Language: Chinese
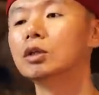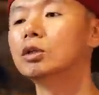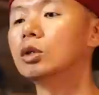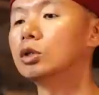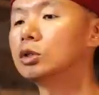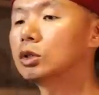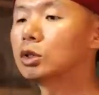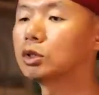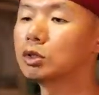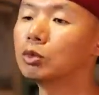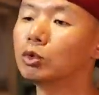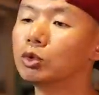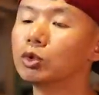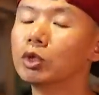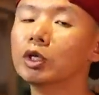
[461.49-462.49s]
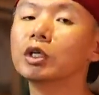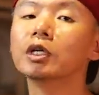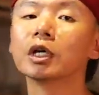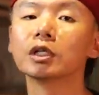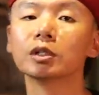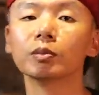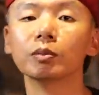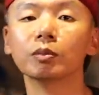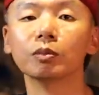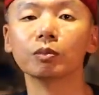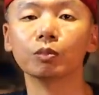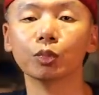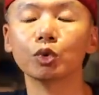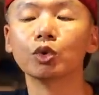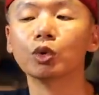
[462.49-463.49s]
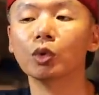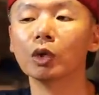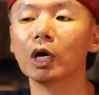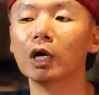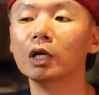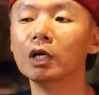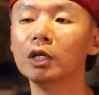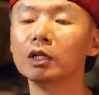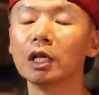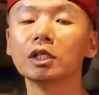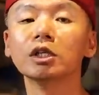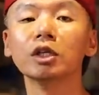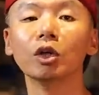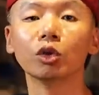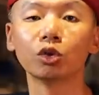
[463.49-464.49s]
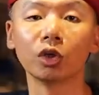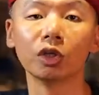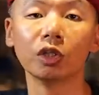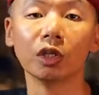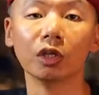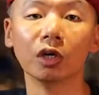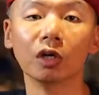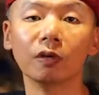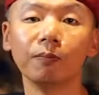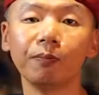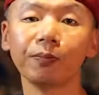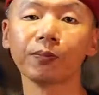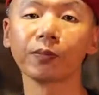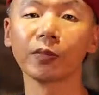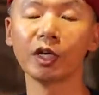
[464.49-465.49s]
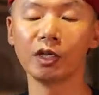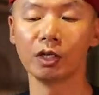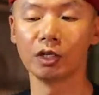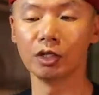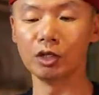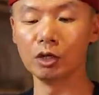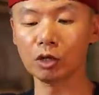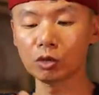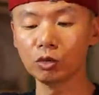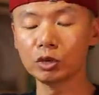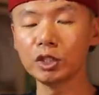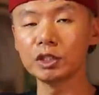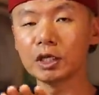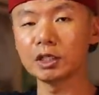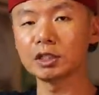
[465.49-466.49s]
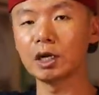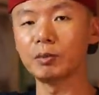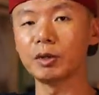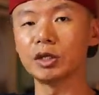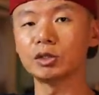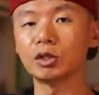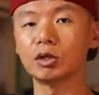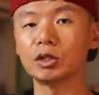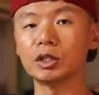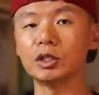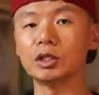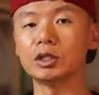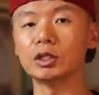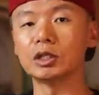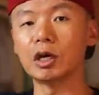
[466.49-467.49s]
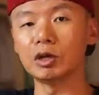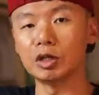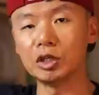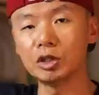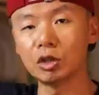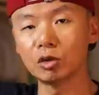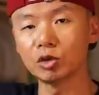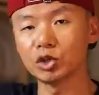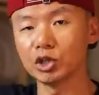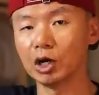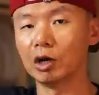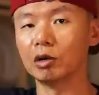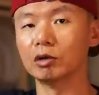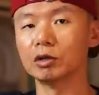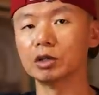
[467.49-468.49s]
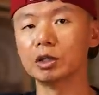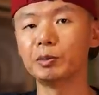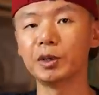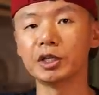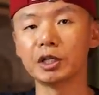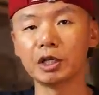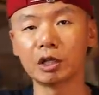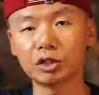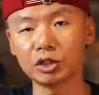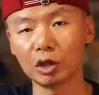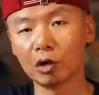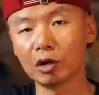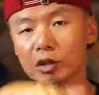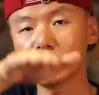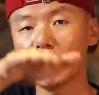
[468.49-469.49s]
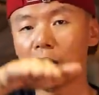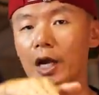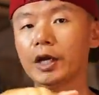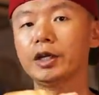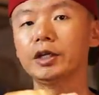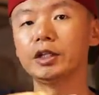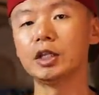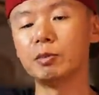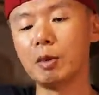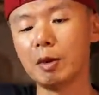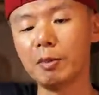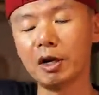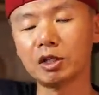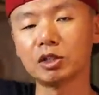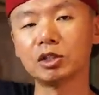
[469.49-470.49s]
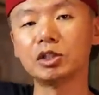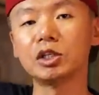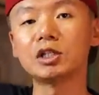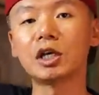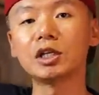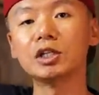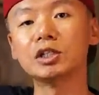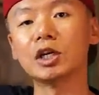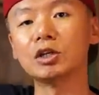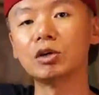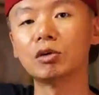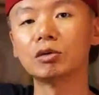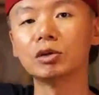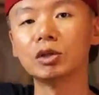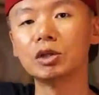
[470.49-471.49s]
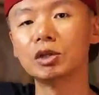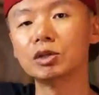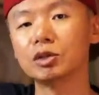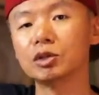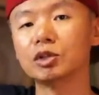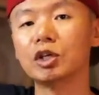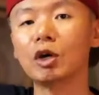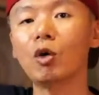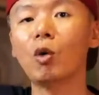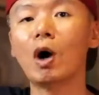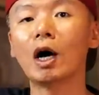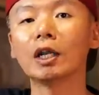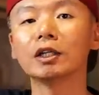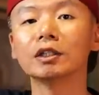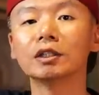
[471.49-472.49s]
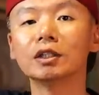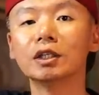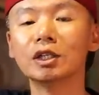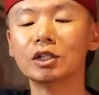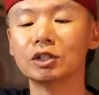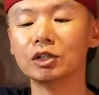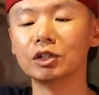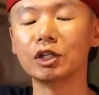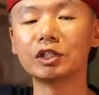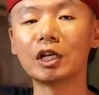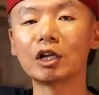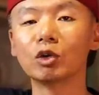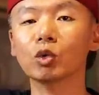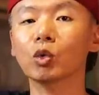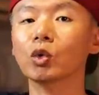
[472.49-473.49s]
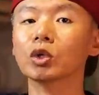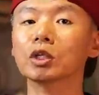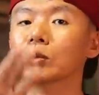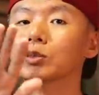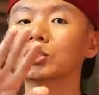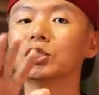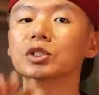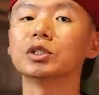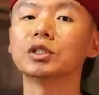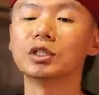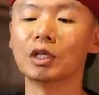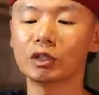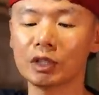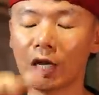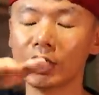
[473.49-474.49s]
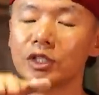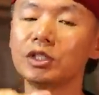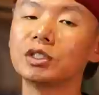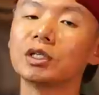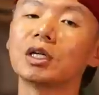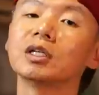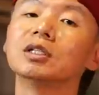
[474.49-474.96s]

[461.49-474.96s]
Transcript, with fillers: 对，这个是我觉得应该是不错啦，但是也有缺点哦。你又固定在上面的时候，你要移动脚，你变成要脚要抬，你没办法直接像以前用直接滑的，直接这样挪的不行，你要抬起